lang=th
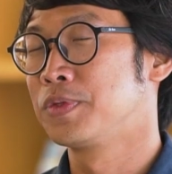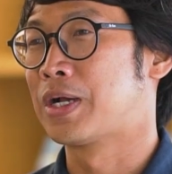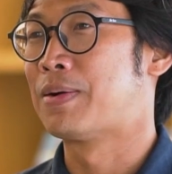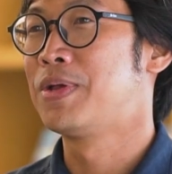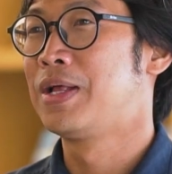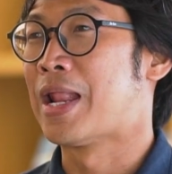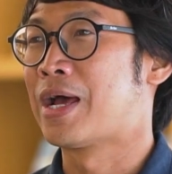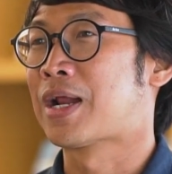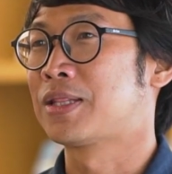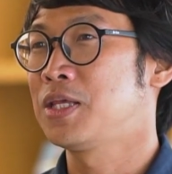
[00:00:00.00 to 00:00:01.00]
นะครับและ
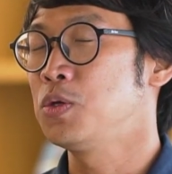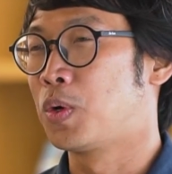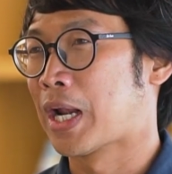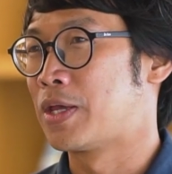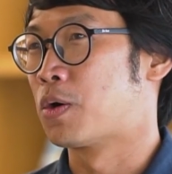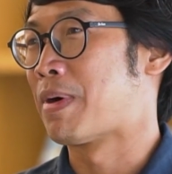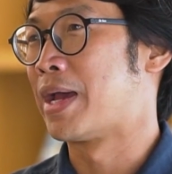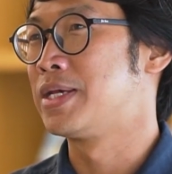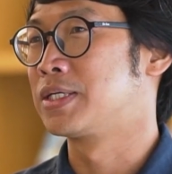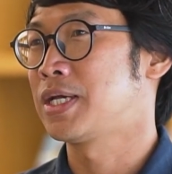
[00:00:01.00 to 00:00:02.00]
รัฐที่อยู่ไกลออกไป
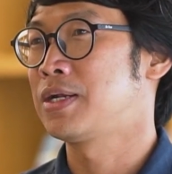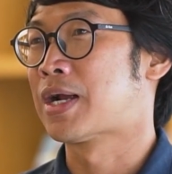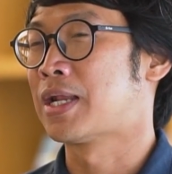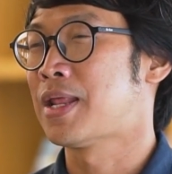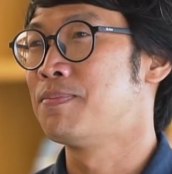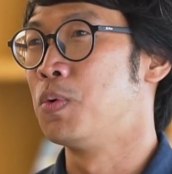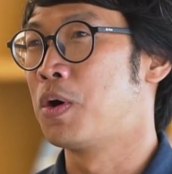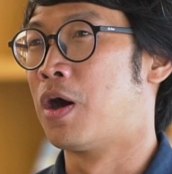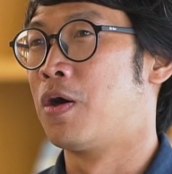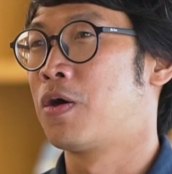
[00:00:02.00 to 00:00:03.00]
อย่างเช่น รัฐในหมู่
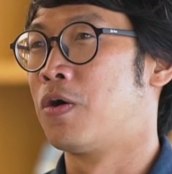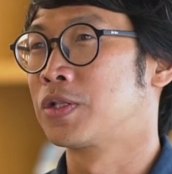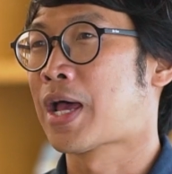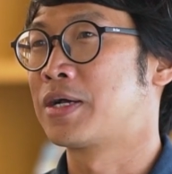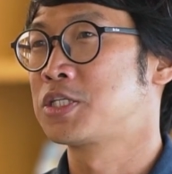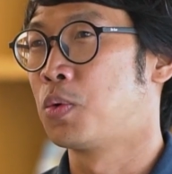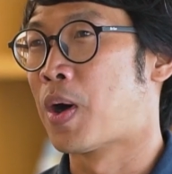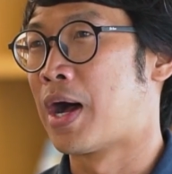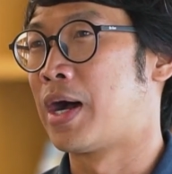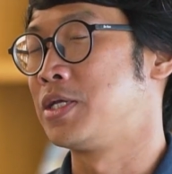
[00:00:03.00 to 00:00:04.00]
เกาะของทางชวา